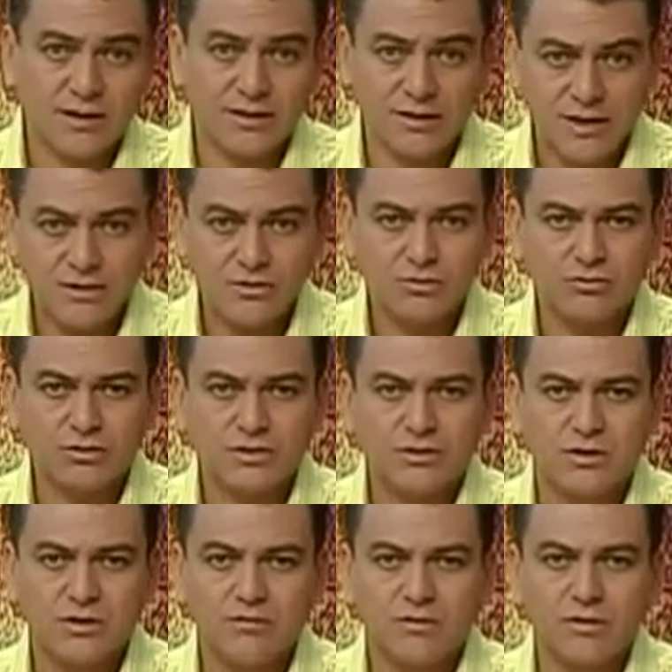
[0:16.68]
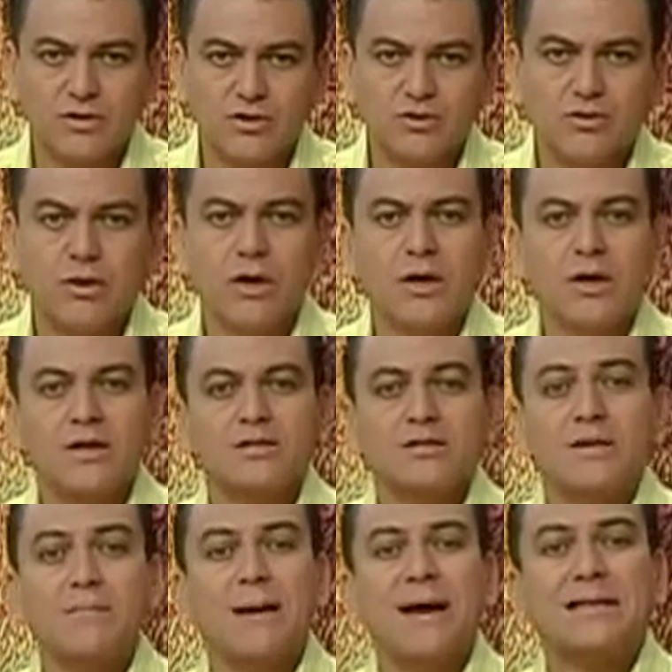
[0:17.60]
da desnutrição infantil
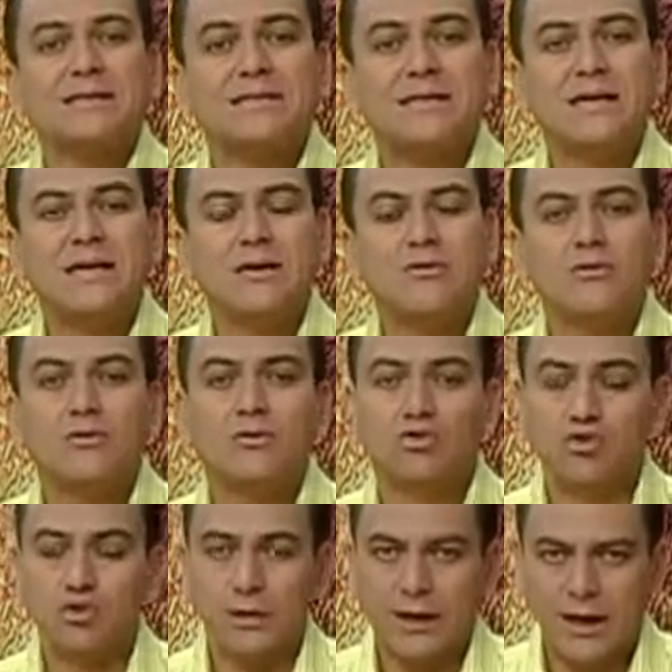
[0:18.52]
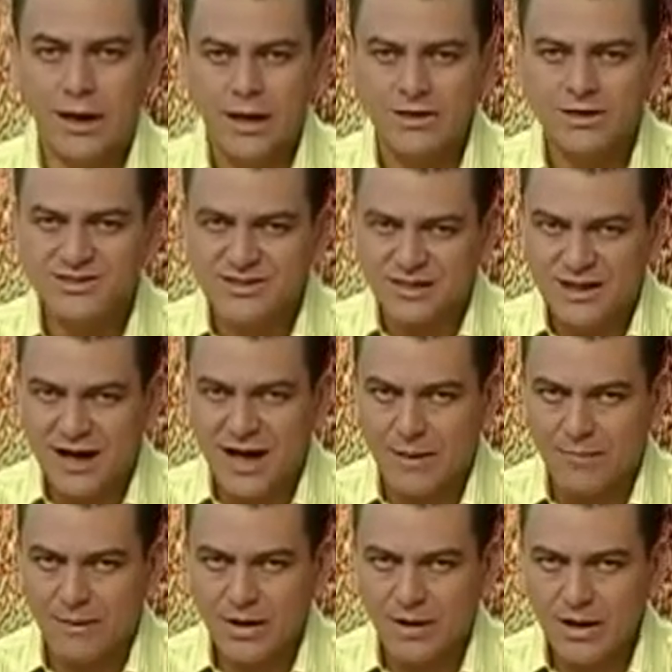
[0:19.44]
se baseiam no leite de
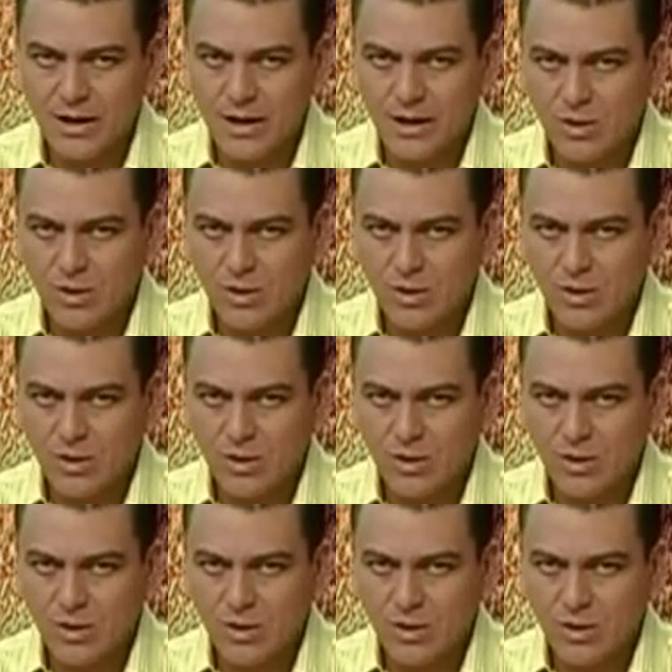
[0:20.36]
cabra.